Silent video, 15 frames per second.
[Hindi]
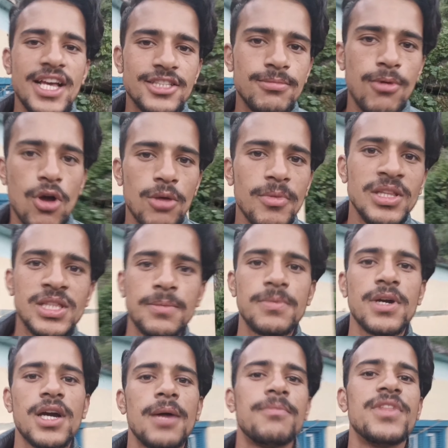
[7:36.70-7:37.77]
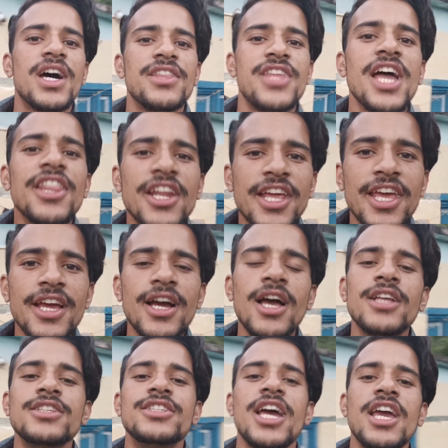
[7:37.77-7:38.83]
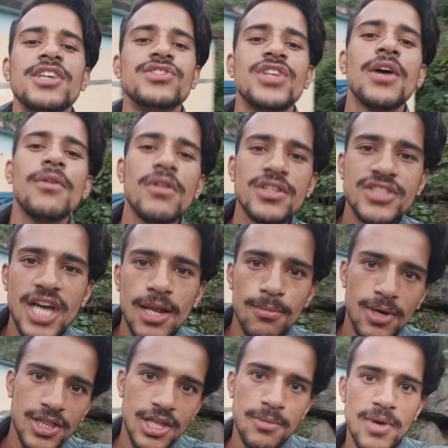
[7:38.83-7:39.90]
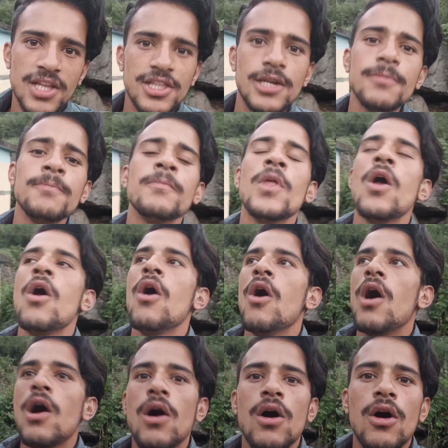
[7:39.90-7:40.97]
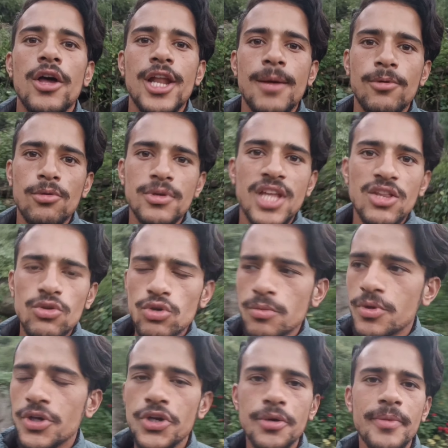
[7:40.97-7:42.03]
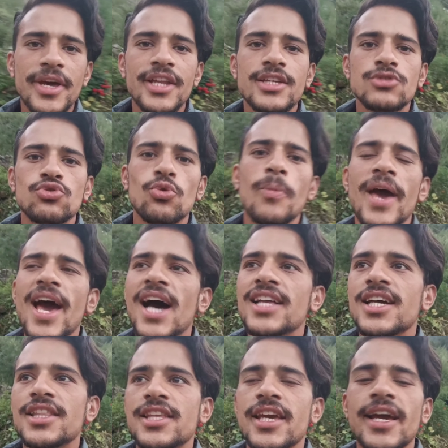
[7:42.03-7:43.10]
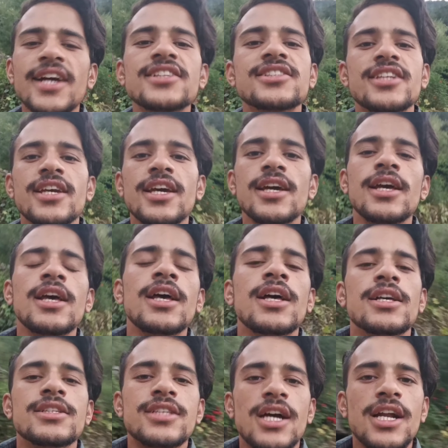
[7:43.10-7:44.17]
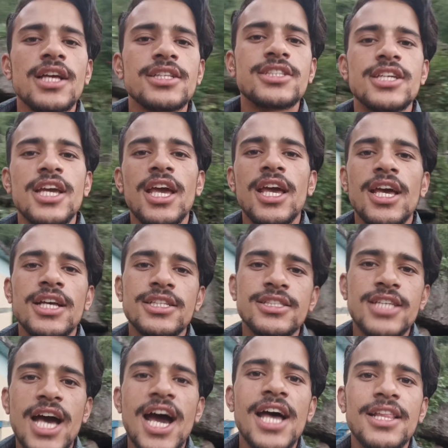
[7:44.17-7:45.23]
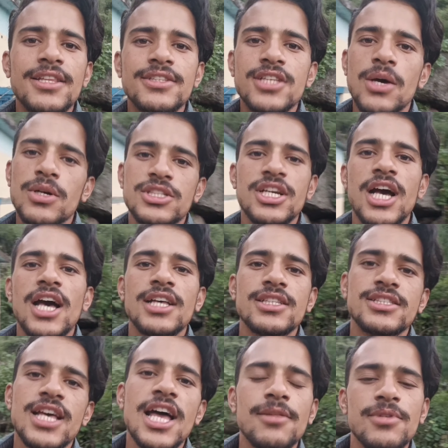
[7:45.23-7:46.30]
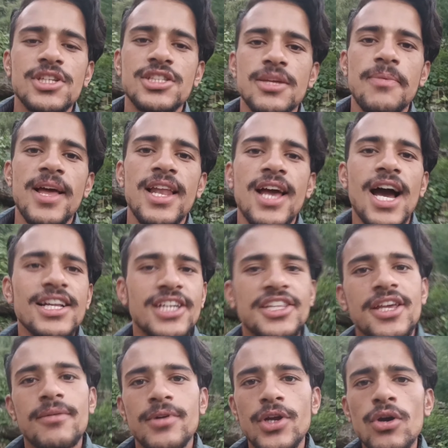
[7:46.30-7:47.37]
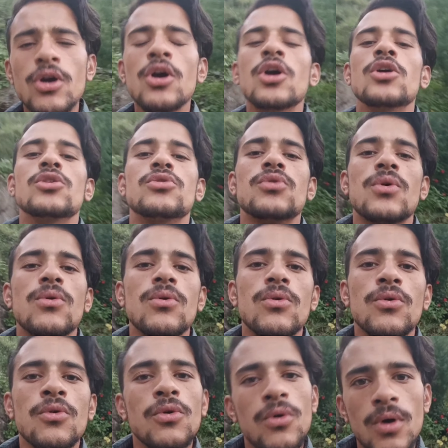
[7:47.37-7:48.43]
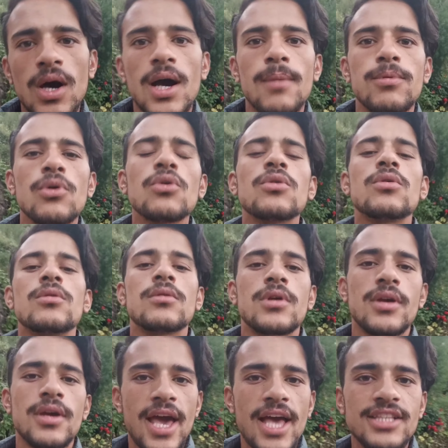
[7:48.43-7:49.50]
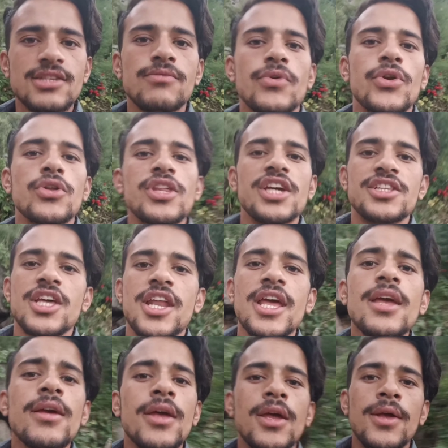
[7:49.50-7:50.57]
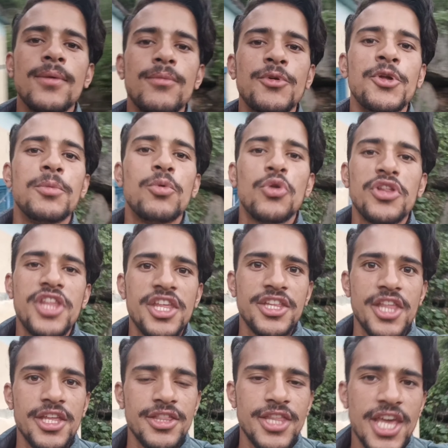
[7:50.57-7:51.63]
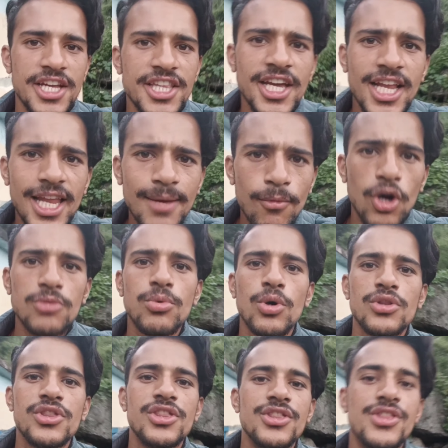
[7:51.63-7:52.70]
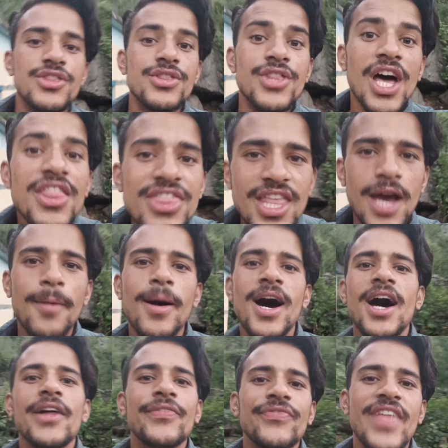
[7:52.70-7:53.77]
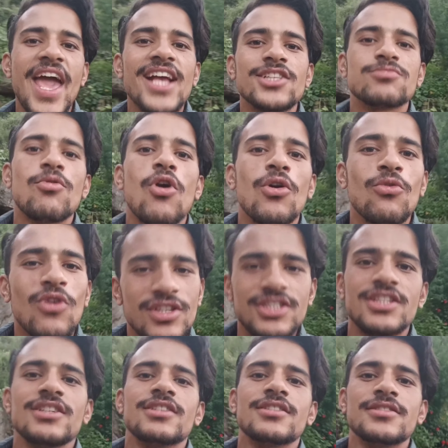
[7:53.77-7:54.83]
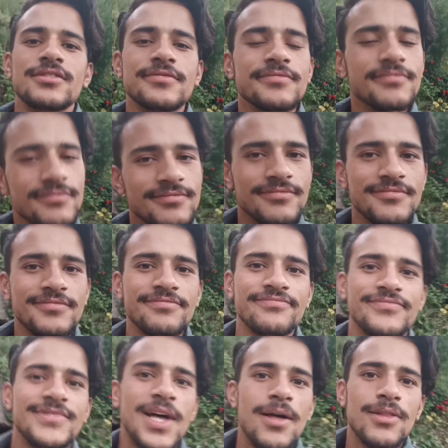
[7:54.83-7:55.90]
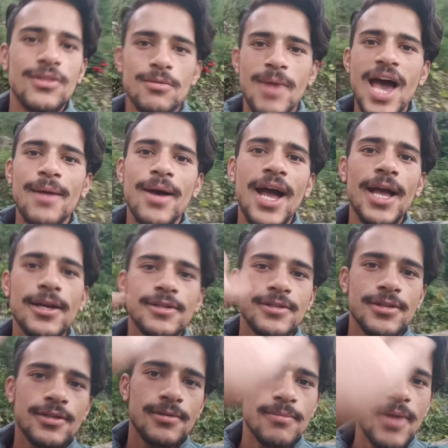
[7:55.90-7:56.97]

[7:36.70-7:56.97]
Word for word: नेक्स्ट ब्लॉग में तब तक अपना ध्यान रखिएगा जय हिंद जय विशाल बंदे मातरम और आपको बता दो कि वीडियो मेरी सुबह आ जाती है छः साढ़े छः सात सवा छः सात बजे से पहले आ जाती है वीडियो तो आप लोग ऐसी वीडियो देखते रहें वीडियो पूरी देखने के लिए बहुत बहुत धन्यवाद थैंक्स फॉर वॉचिंग तो बाय बाय